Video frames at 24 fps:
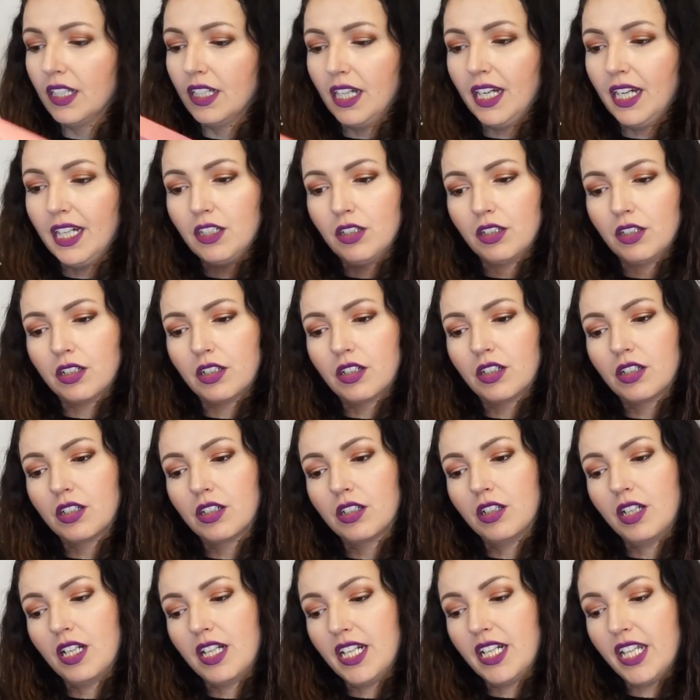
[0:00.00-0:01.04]
Alors,
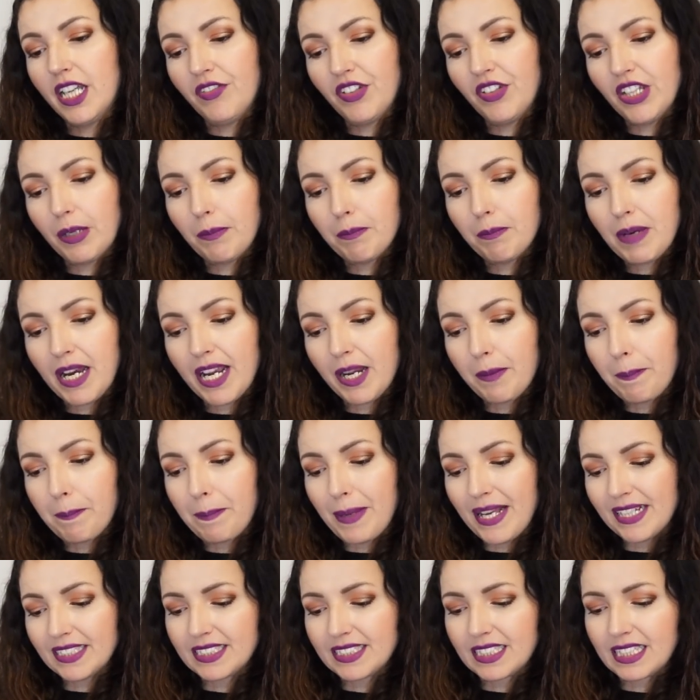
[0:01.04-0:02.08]
Living My
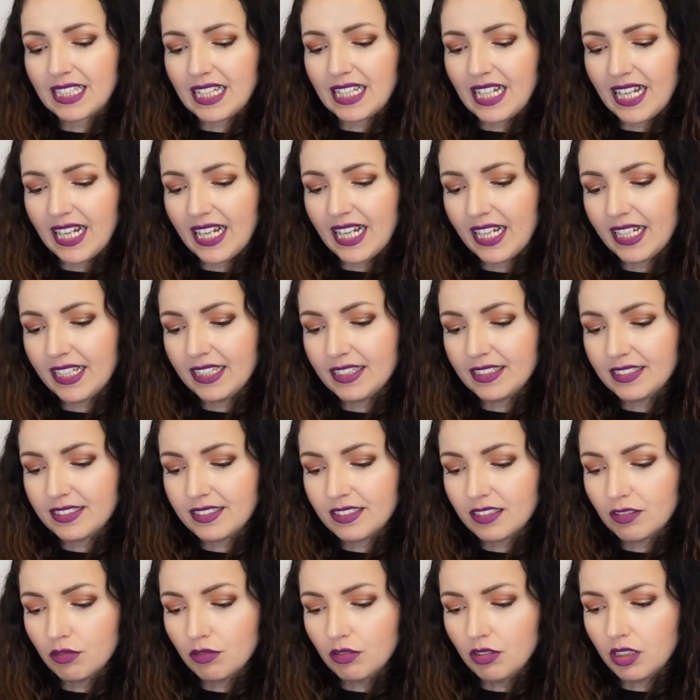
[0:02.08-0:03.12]
Best Light.
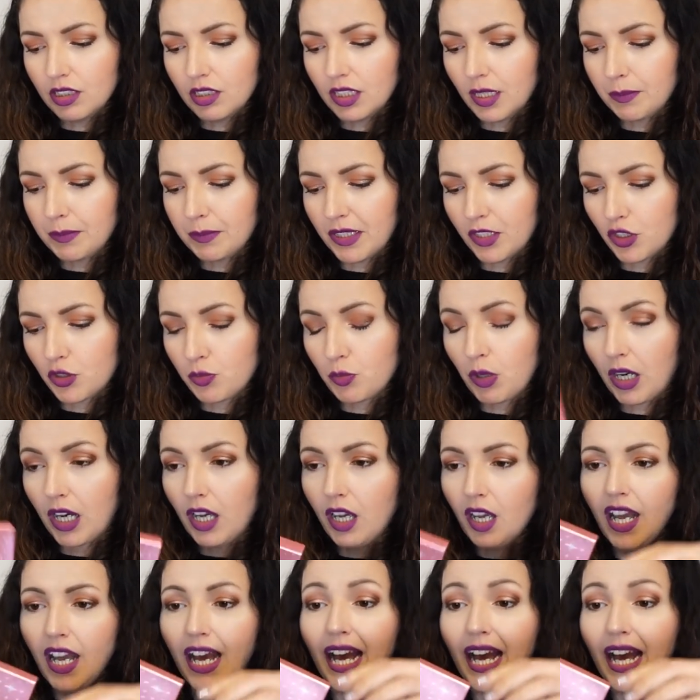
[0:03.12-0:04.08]
Oh là là, mais je m'en...